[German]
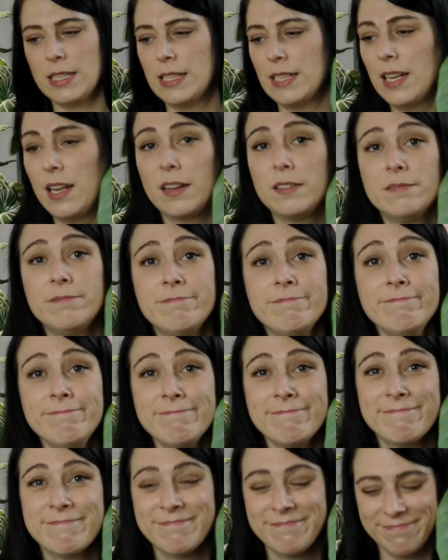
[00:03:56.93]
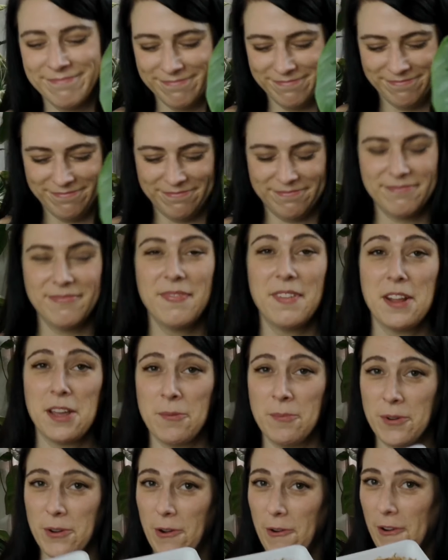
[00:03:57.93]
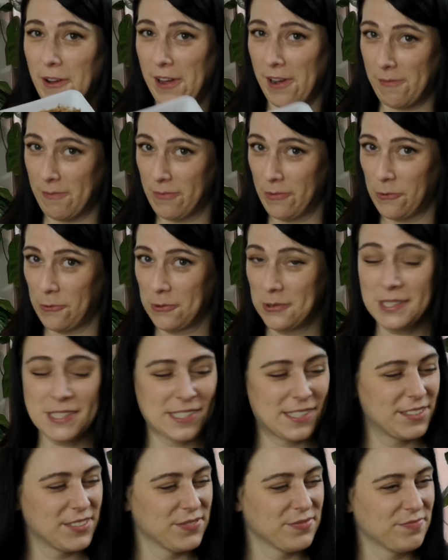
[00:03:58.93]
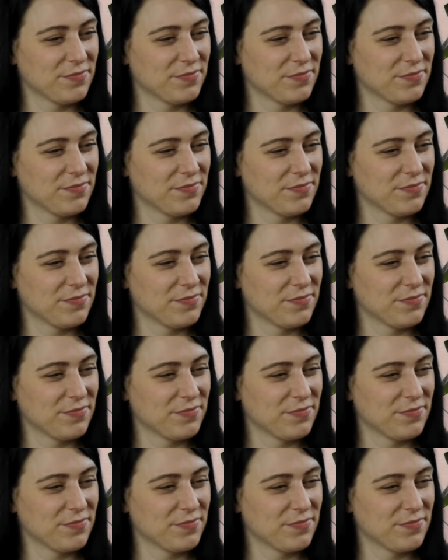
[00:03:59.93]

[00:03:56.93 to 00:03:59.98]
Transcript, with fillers: Dann nehmt ihr euer Moos